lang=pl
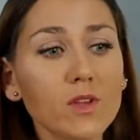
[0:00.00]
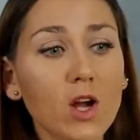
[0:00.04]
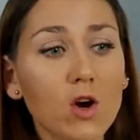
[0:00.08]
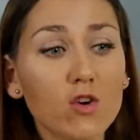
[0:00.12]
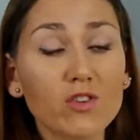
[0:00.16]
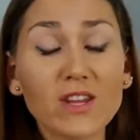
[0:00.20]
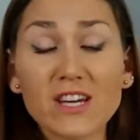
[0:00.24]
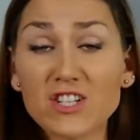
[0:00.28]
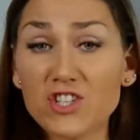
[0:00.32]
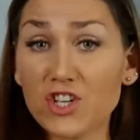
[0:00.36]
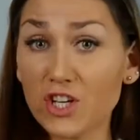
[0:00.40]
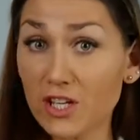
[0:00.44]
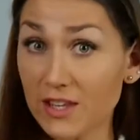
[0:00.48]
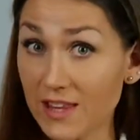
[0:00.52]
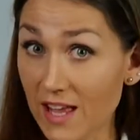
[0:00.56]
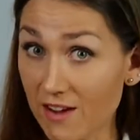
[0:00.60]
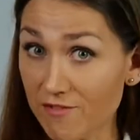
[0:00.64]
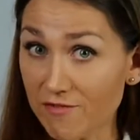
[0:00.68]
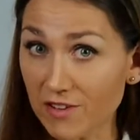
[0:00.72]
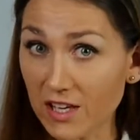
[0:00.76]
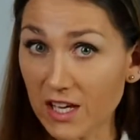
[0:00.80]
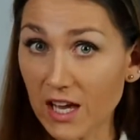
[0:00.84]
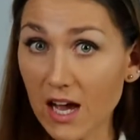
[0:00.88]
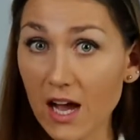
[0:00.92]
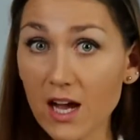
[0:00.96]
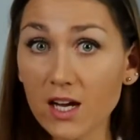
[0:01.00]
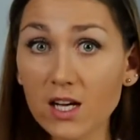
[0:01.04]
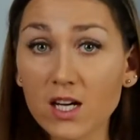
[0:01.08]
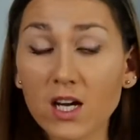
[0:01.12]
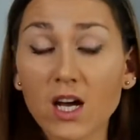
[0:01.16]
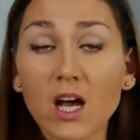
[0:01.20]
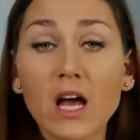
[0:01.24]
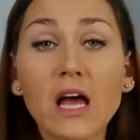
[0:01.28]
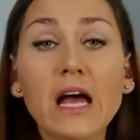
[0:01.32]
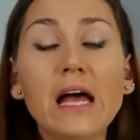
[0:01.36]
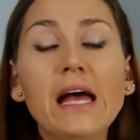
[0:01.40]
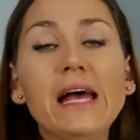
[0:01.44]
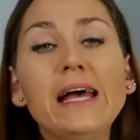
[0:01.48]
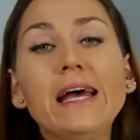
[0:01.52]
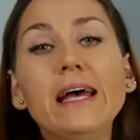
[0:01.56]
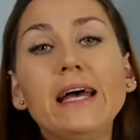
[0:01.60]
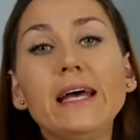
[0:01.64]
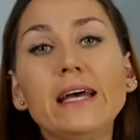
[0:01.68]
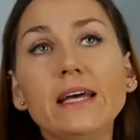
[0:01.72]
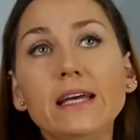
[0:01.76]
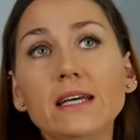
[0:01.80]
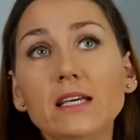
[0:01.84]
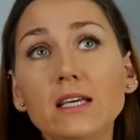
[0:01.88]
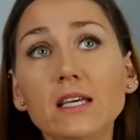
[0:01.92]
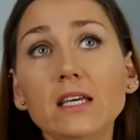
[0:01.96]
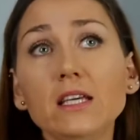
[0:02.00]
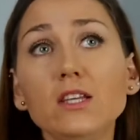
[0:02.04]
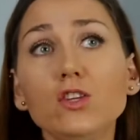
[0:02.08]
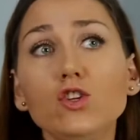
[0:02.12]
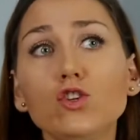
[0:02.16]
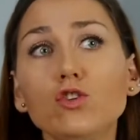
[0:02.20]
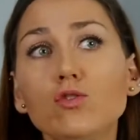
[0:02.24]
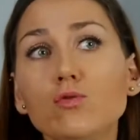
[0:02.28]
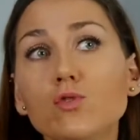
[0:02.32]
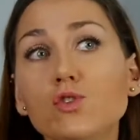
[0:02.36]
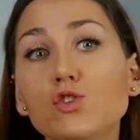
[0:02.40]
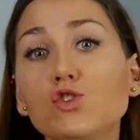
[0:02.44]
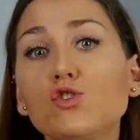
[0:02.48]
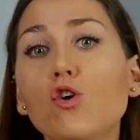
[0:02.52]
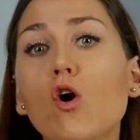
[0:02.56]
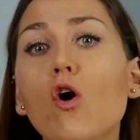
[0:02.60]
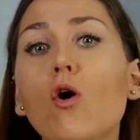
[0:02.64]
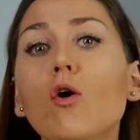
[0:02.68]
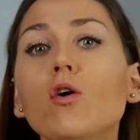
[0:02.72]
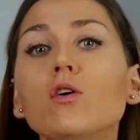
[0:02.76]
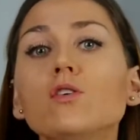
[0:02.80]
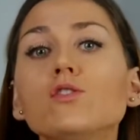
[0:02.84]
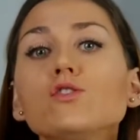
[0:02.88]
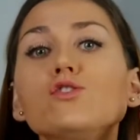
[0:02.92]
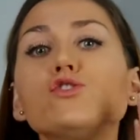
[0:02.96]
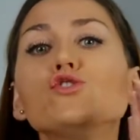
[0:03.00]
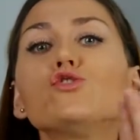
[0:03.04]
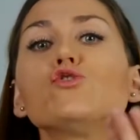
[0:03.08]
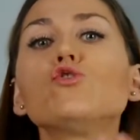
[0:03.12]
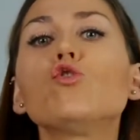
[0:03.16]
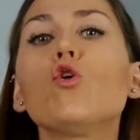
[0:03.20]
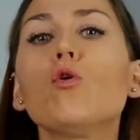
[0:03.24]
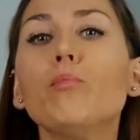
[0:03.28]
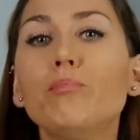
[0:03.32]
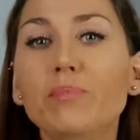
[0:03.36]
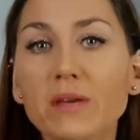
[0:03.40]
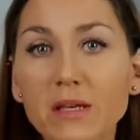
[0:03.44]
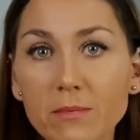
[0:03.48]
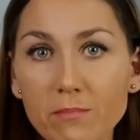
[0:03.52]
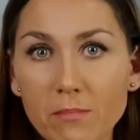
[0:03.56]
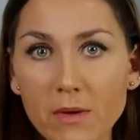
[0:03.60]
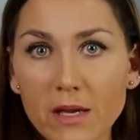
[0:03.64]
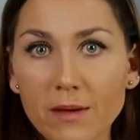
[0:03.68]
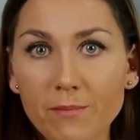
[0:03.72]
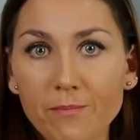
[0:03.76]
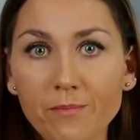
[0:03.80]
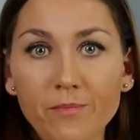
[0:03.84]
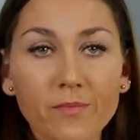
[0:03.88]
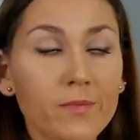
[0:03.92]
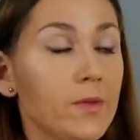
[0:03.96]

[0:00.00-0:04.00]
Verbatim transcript: o naszych nawykach i co zrobimy.